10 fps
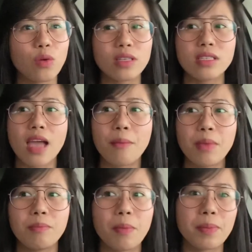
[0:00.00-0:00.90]
ko kasi
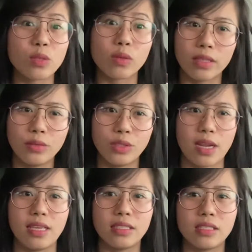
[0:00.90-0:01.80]
habang papasok daw
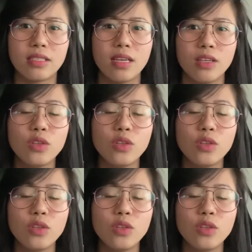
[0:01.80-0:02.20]
siya is,